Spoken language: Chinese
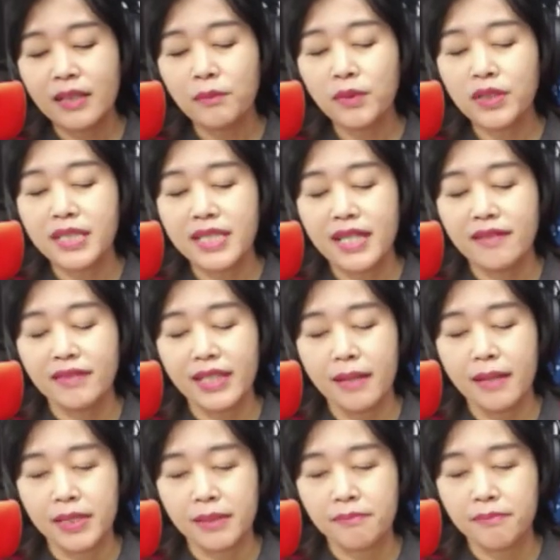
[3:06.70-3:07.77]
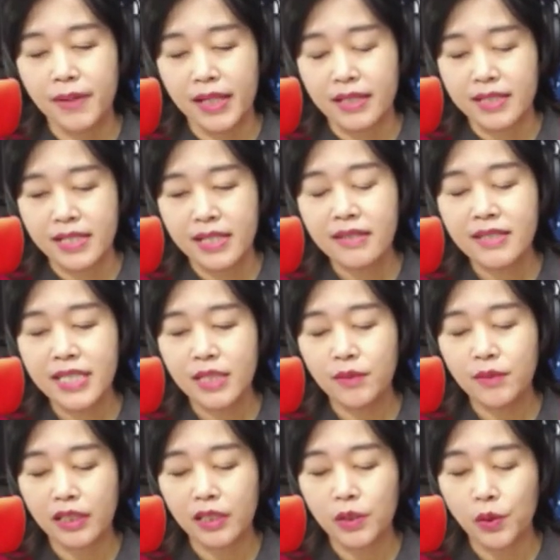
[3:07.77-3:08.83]
的莫健点名北京，希
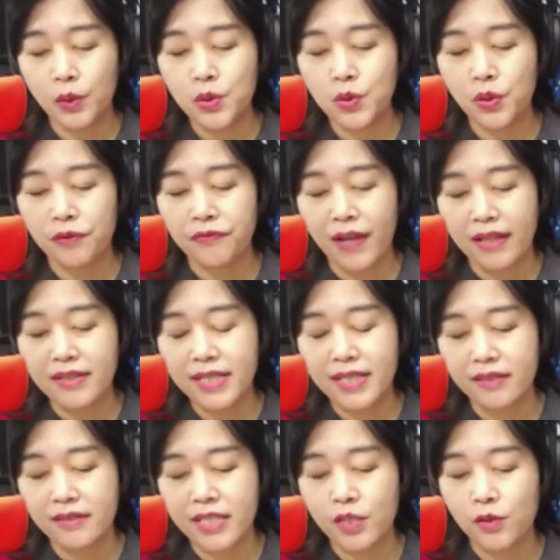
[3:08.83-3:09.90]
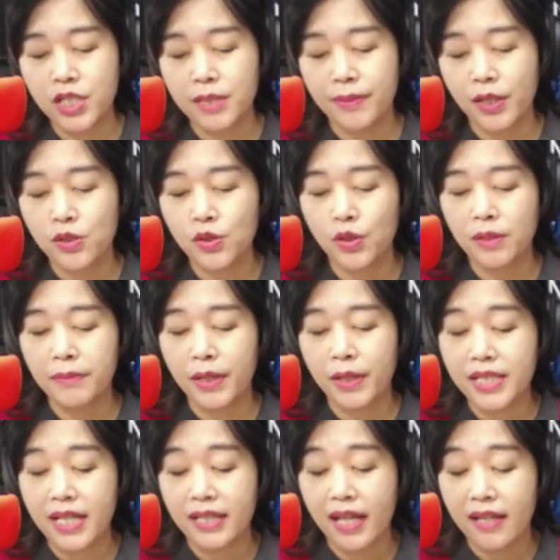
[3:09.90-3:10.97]
望能够有所反省。自由时报说，美
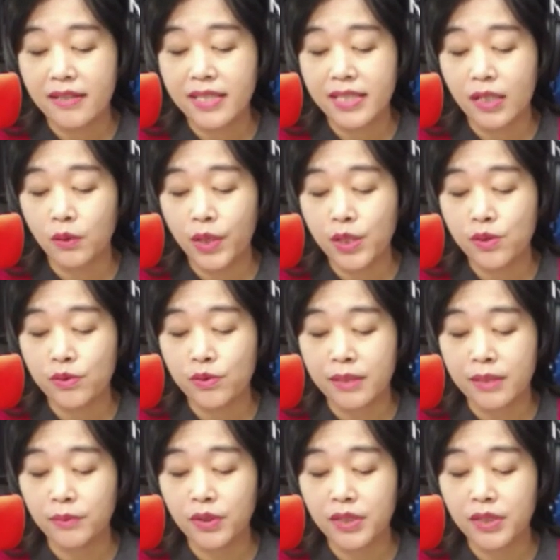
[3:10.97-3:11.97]
国在台协会主席